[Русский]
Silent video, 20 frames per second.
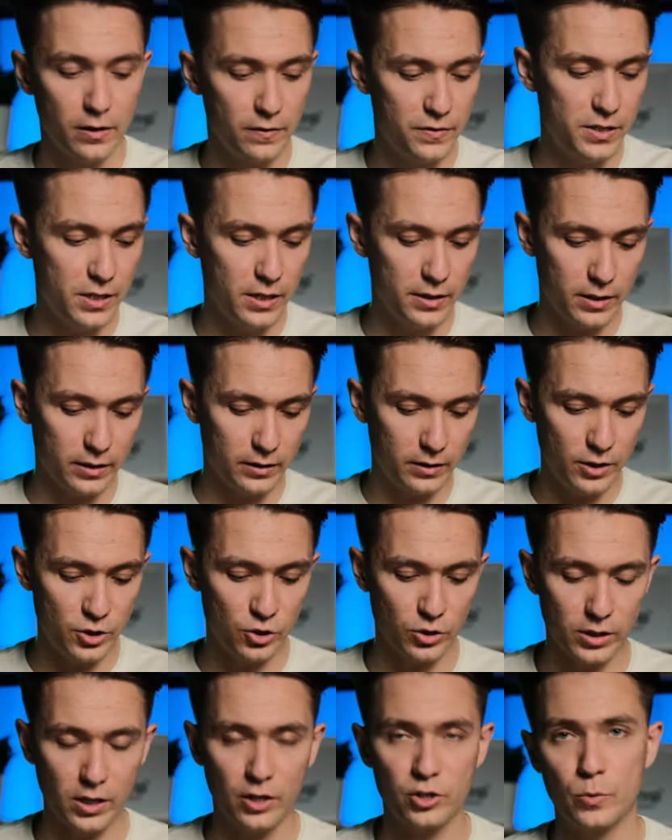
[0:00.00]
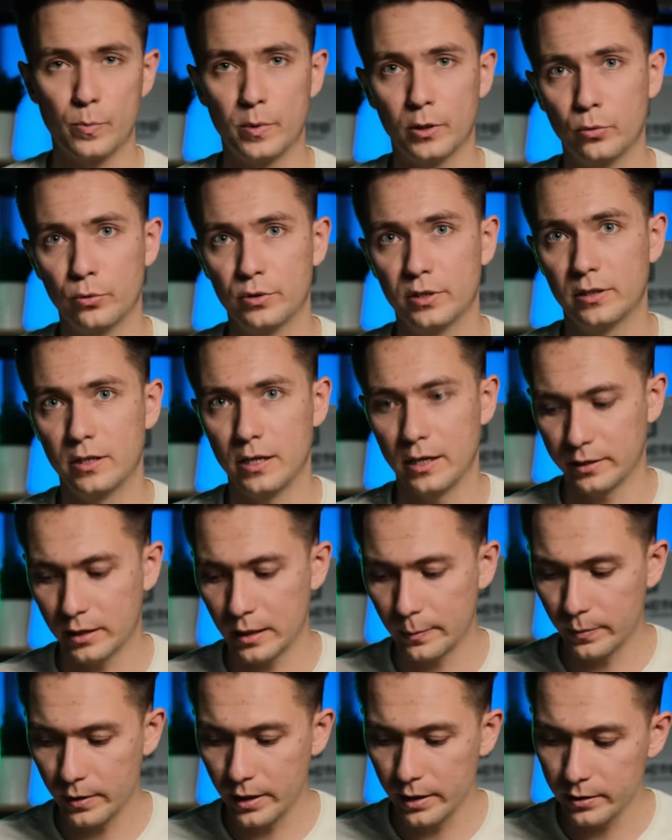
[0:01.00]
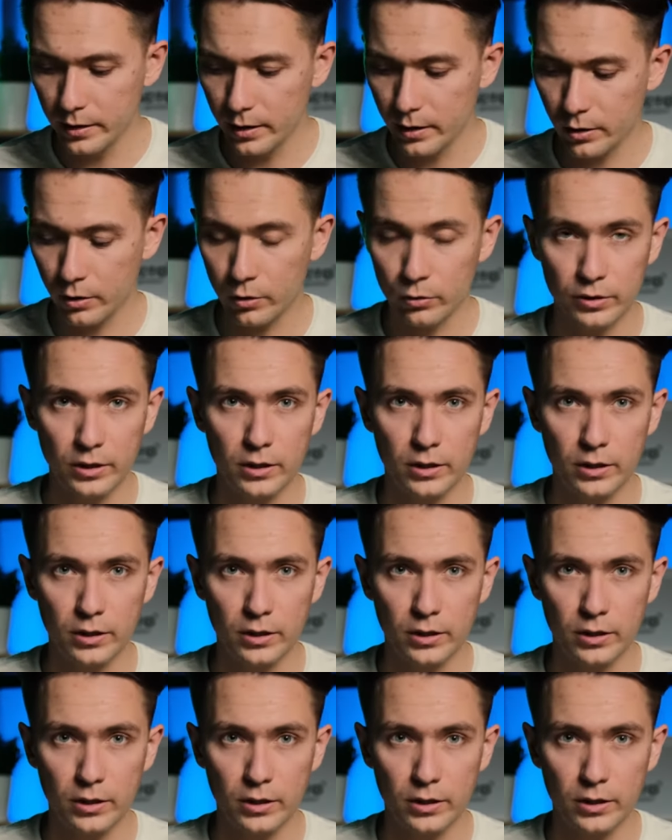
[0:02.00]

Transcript: Все они отлично также подходят для отопления.